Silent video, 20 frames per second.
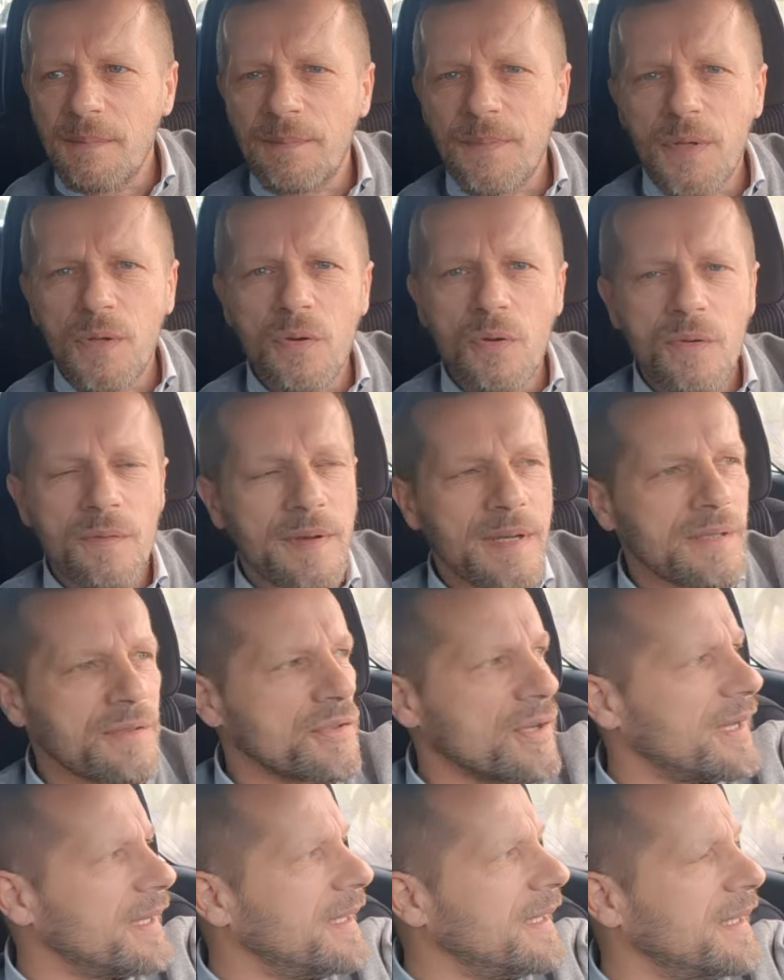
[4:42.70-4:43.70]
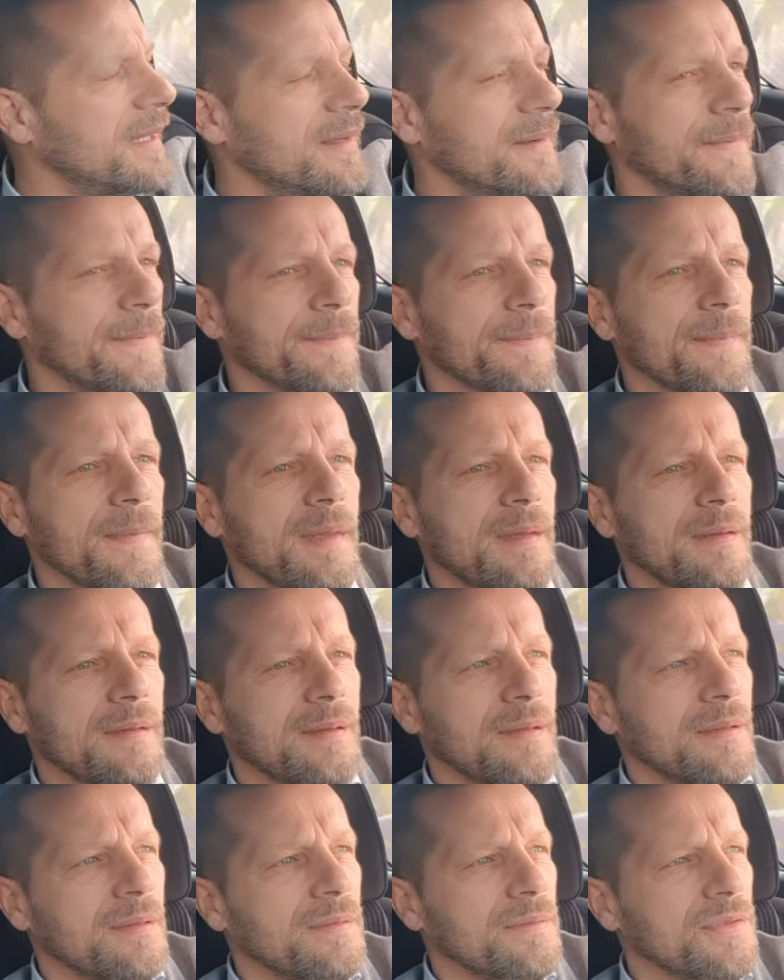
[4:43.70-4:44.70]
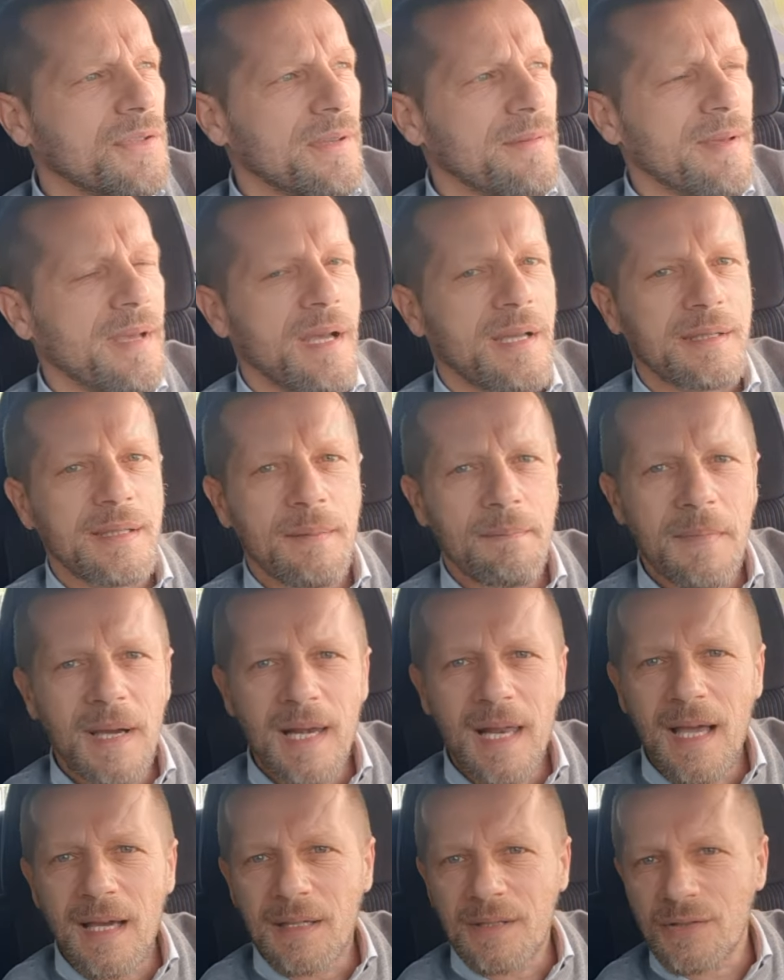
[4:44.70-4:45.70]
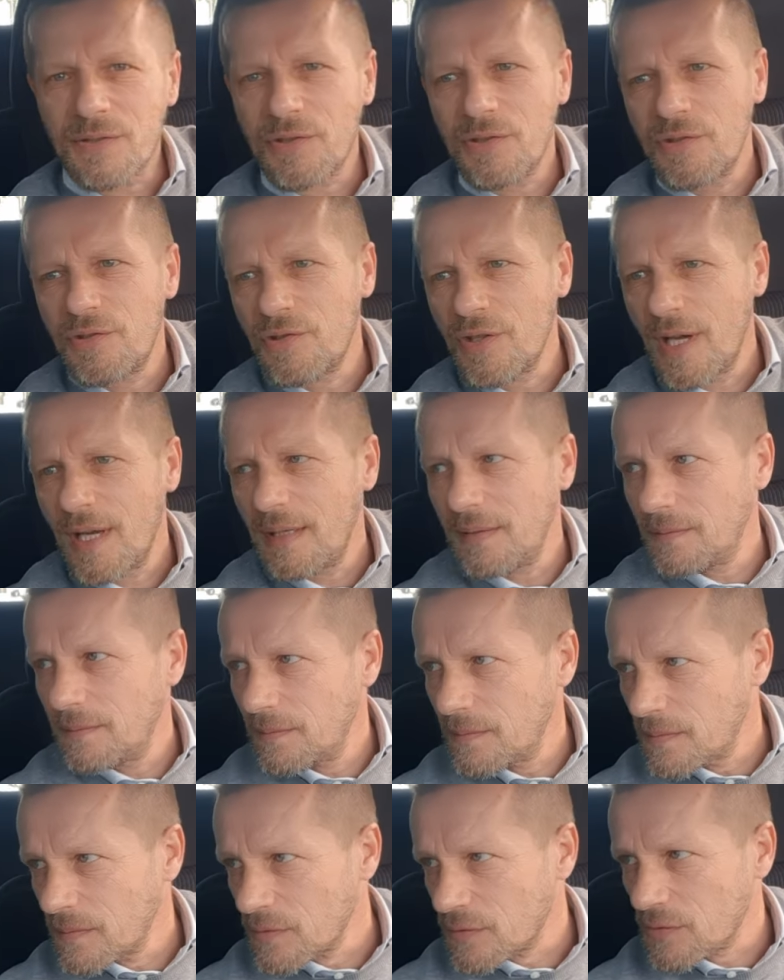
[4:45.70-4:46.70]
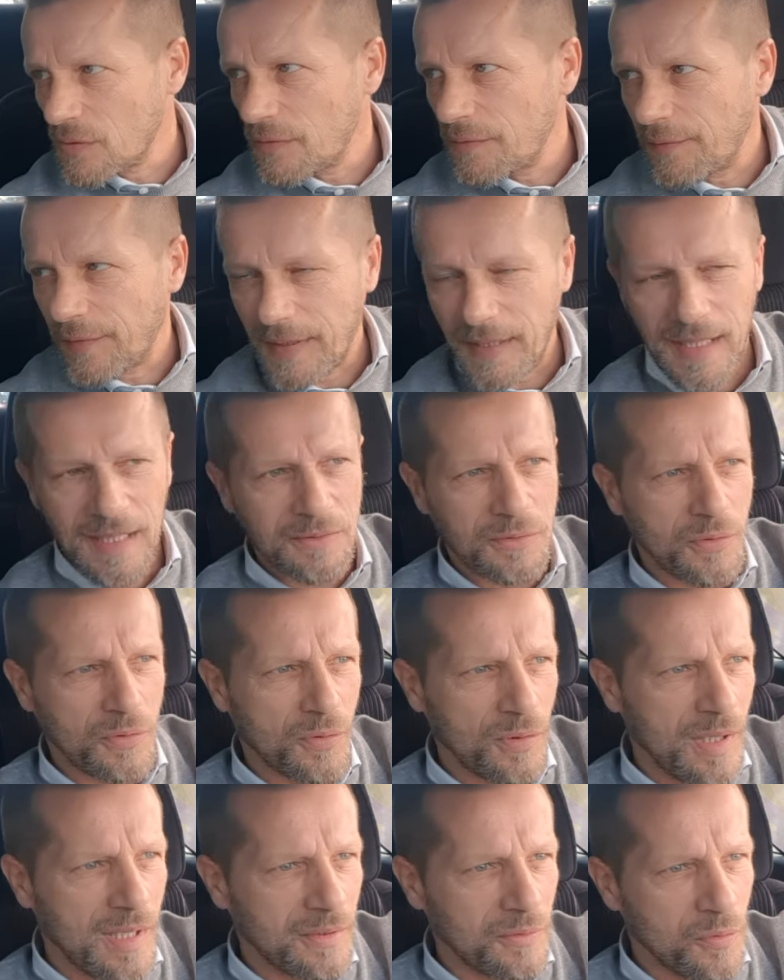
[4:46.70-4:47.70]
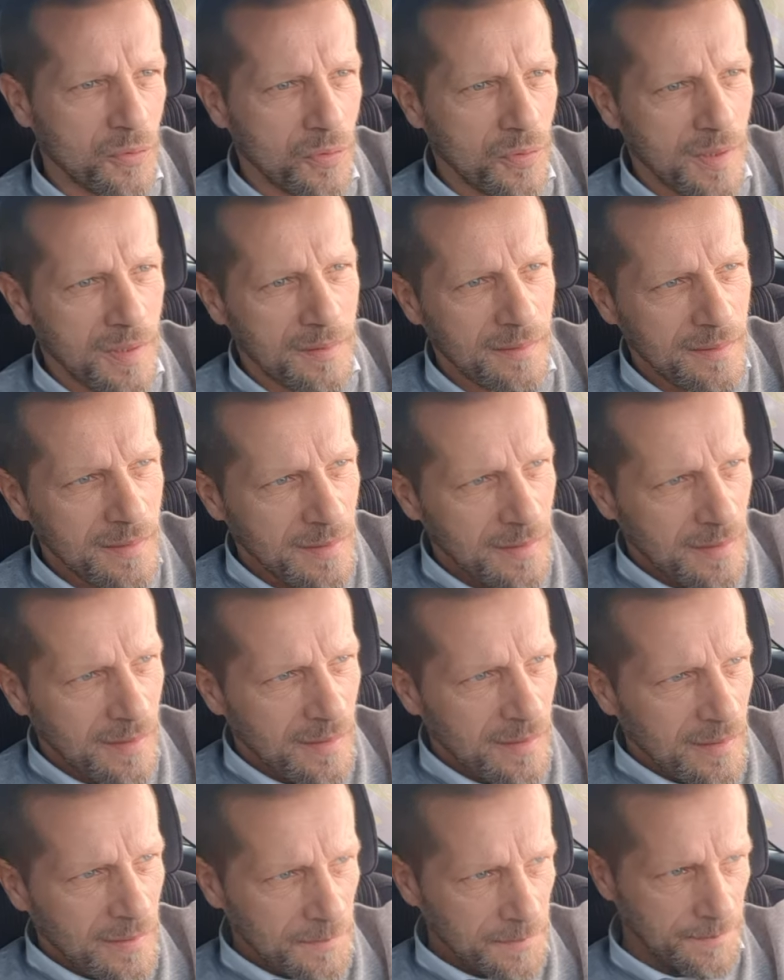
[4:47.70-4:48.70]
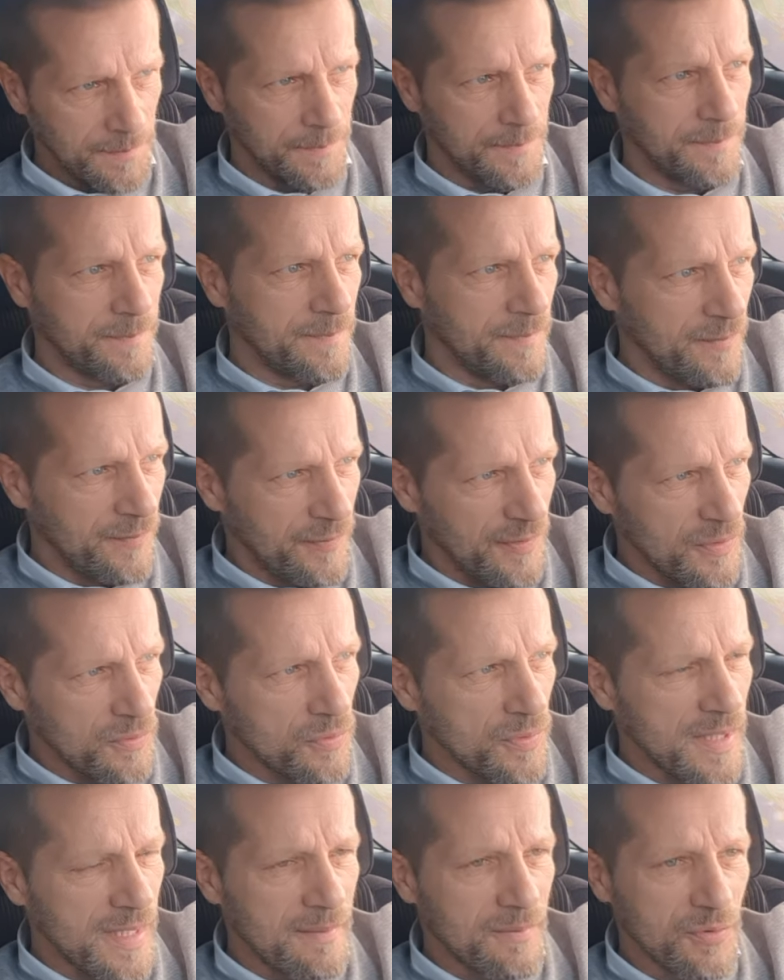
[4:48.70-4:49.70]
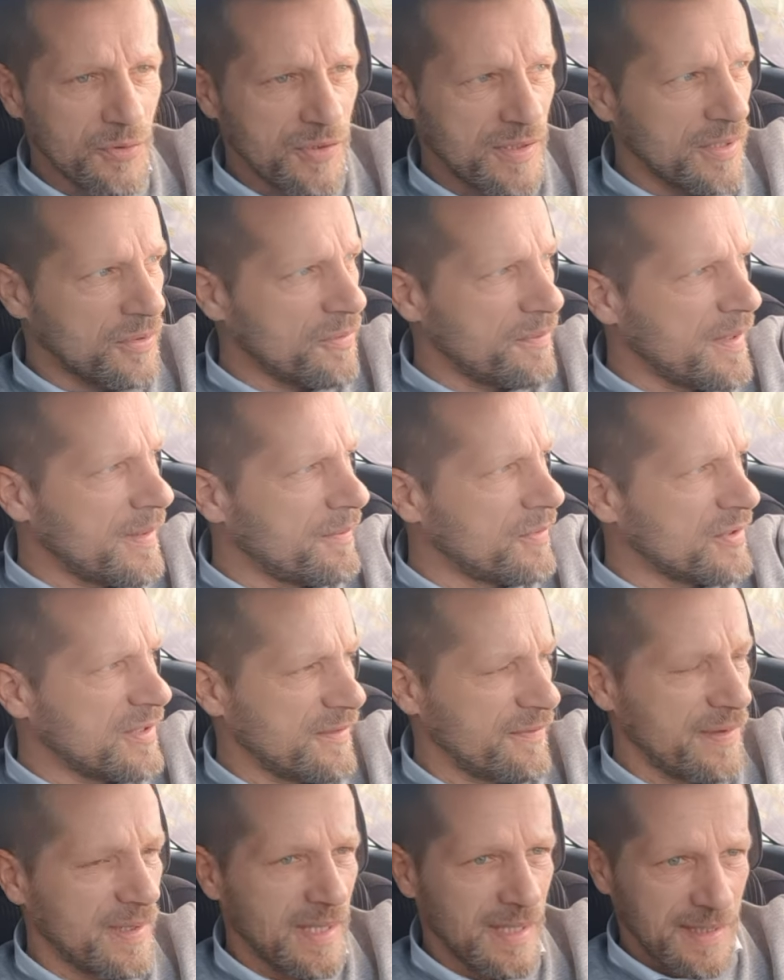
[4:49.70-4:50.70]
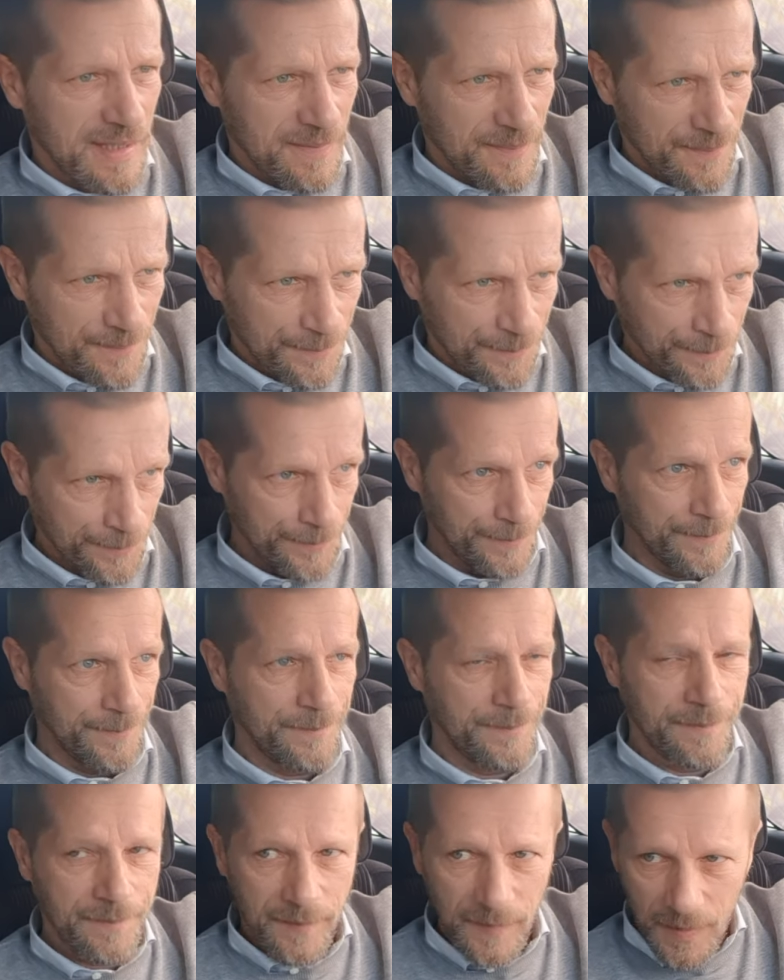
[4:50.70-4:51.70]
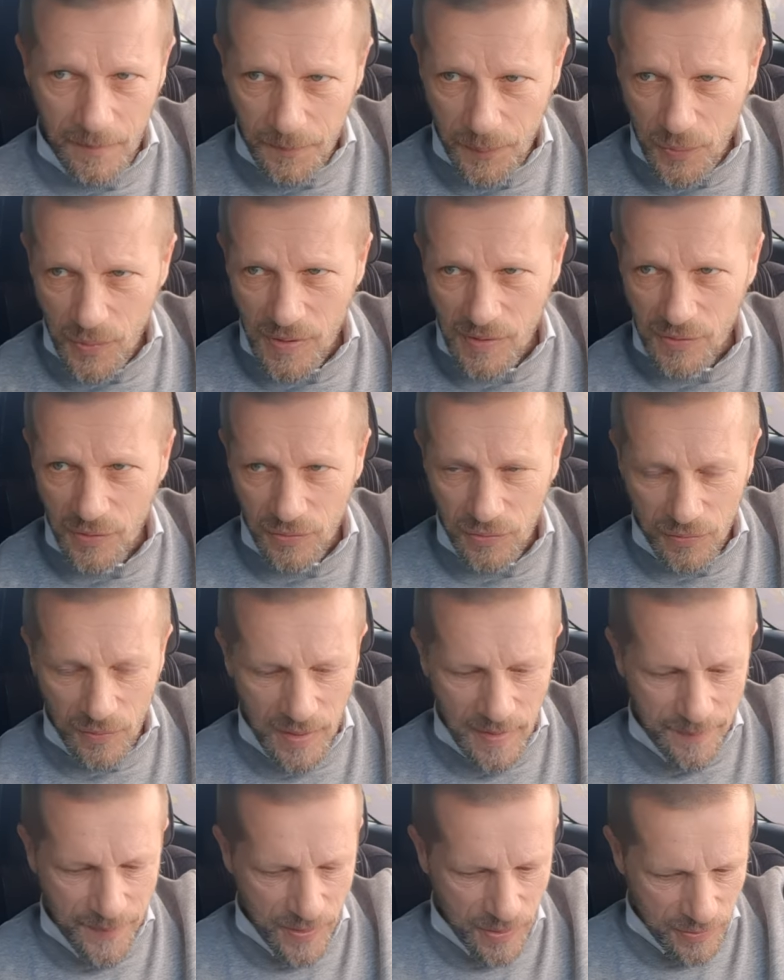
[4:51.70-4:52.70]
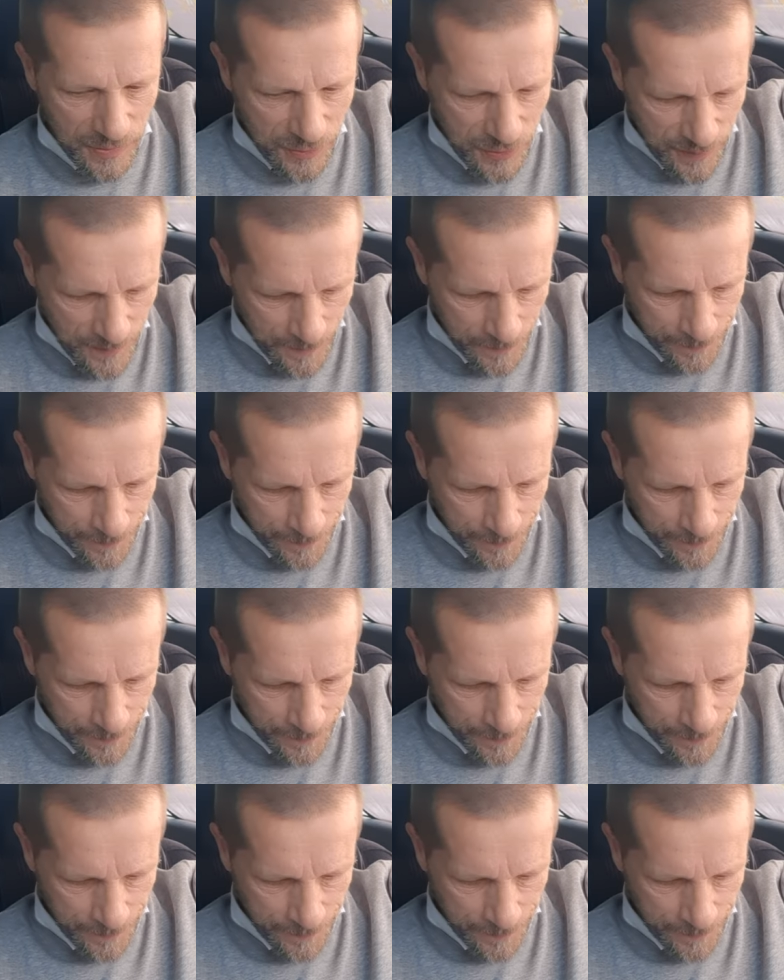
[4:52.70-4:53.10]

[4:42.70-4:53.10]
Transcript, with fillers: piove, cioè, cioè ad ammalarci. Già sto fregato con la gola. Figuriamoci se dobbiamo sfilare pure sotto la pioggia.